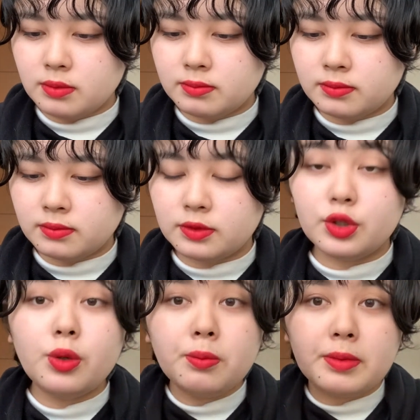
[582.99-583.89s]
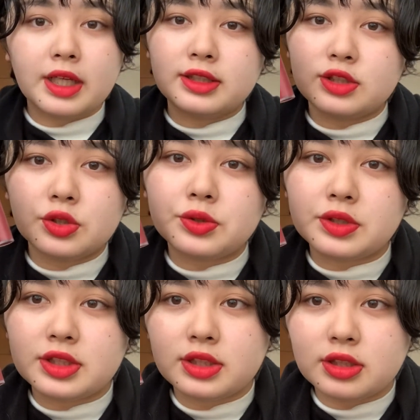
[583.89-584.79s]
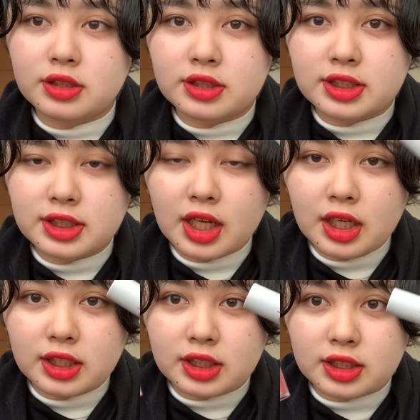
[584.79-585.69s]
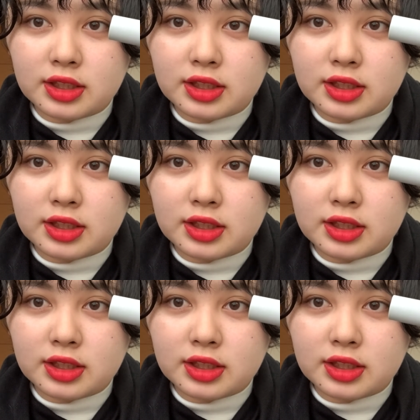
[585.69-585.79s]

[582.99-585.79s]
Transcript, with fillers: うん4番にちょっと近い